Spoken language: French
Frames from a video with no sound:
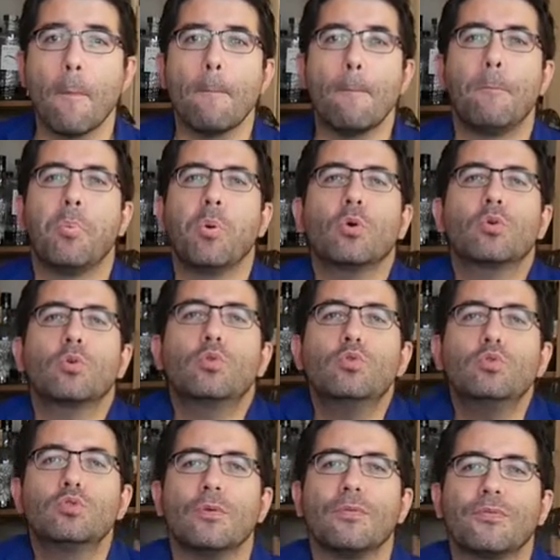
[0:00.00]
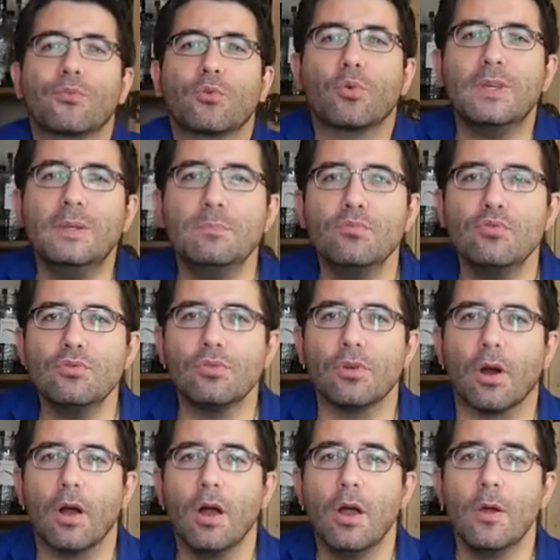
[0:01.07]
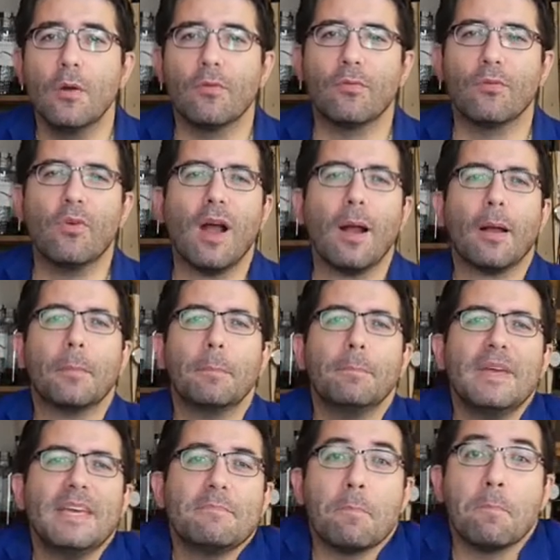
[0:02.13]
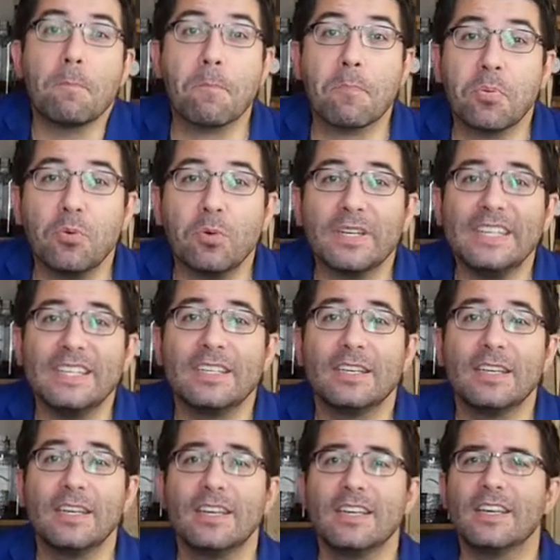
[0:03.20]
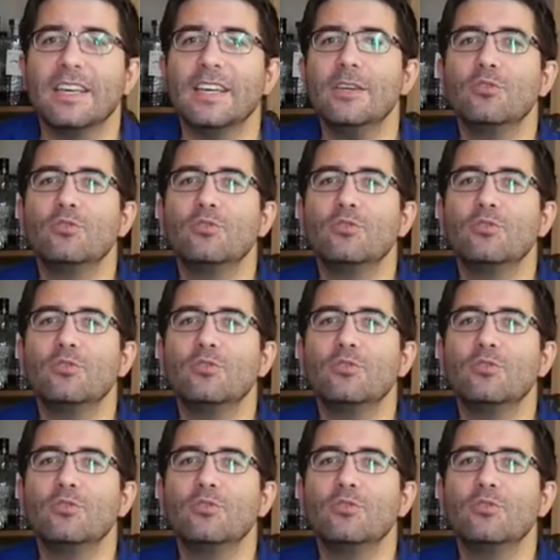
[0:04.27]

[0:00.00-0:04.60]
beaucoup de fruits mûrs, voire même pourris, et